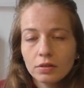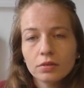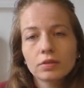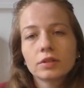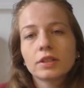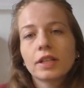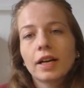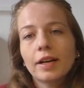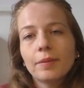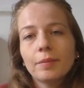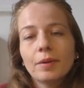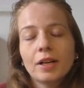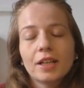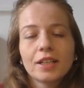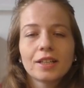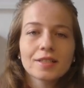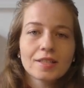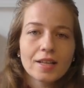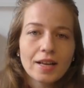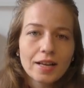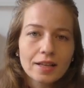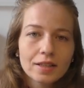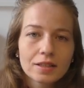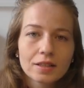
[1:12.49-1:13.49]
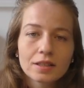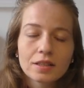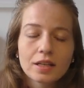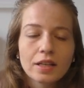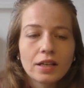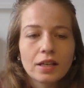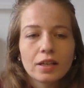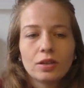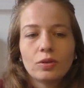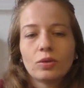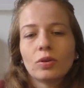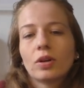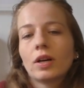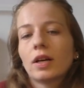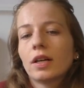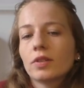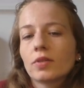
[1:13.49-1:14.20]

und einmal in das Exterieur.